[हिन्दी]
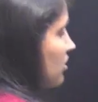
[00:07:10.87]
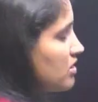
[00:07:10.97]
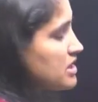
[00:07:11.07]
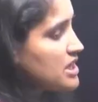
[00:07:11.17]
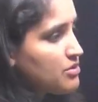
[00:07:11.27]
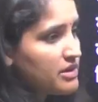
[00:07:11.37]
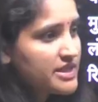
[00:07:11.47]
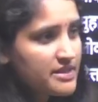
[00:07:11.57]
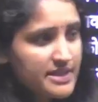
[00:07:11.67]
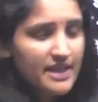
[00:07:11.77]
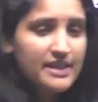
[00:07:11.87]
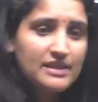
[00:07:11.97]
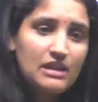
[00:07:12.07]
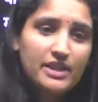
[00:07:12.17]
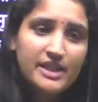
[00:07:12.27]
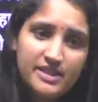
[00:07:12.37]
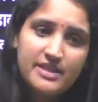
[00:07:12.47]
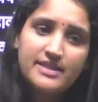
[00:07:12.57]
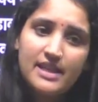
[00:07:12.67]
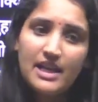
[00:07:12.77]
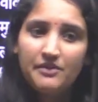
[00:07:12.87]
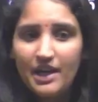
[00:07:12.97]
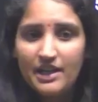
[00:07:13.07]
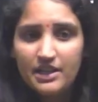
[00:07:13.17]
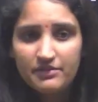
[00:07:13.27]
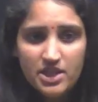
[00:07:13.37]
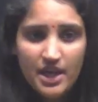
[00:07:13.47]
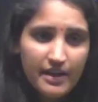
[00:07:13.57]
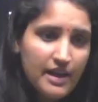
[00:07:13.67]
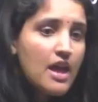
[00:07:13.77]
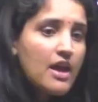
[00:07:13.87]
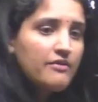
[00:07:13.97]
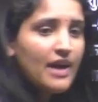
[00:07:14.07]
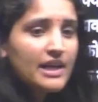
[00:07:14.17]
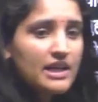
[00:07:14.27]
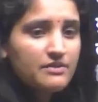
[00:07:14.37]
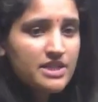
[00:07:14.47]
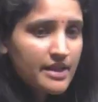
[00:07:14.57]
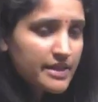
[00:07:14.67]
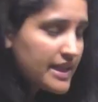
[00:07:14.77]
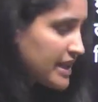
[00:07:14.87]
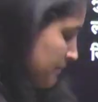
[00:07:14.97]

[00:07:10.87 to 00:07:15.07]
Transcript: कौन से क्वेश्चन या कितना वेटेज इसने लिया व्याकरण विचार ने व्याकरण विचार की अगर मैं